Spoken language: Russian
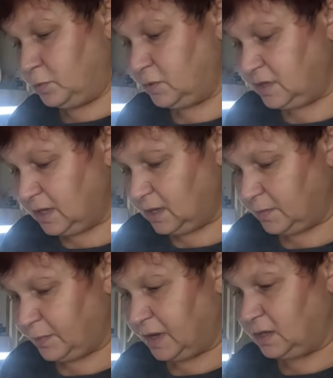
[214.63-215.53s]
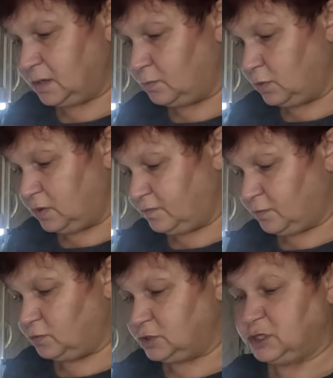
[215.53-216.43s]
буду делать, поэтому и
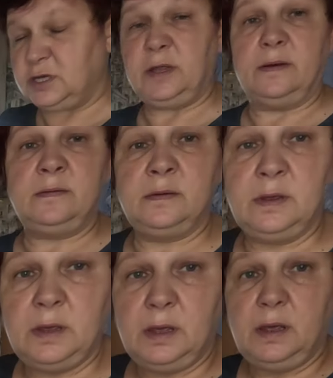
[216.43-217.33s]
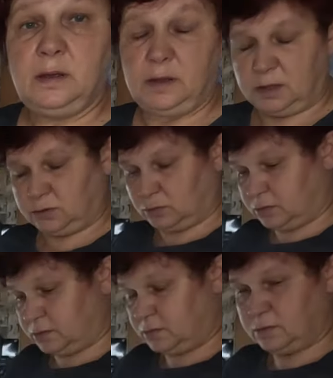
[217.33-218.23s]
включила эту
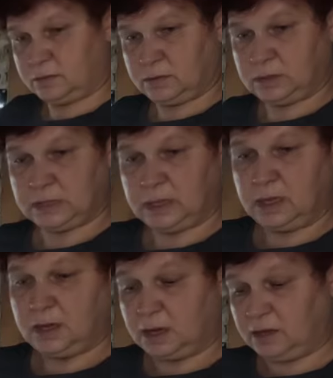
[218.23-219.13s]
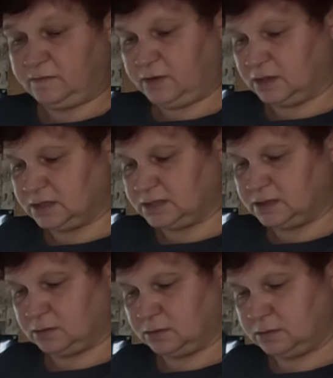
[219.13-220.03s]

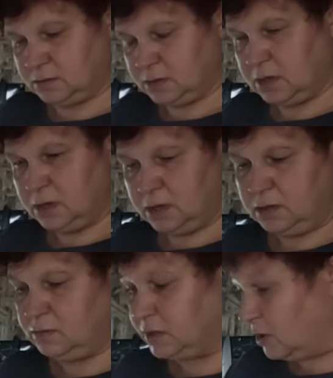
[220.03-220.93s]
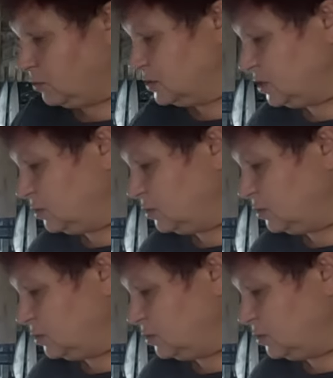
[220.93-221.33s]
конвекцию. И вот такой